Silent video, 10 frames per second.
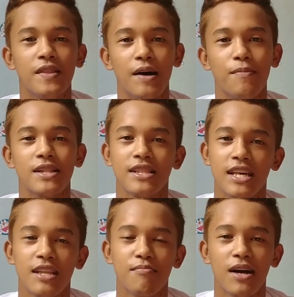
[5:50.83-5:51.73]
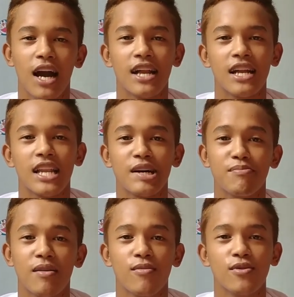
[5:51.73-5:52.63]
Dapat din mag-aral
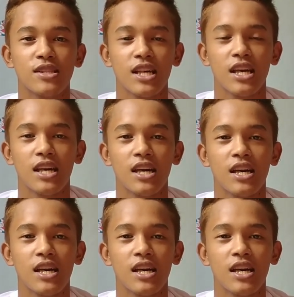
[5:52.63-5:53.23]
ng mabuti